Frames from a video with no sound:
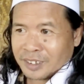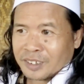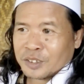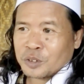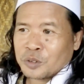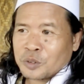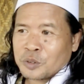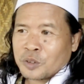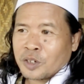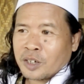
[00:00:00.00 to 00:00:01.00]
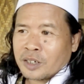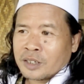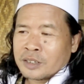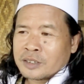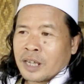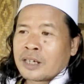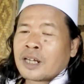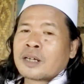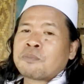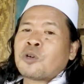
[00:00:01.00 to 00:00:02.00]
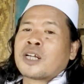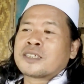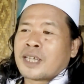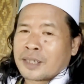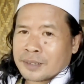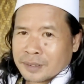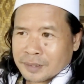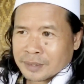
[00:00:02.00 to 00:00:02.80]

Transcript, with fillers: Itu. Ada kepuasan.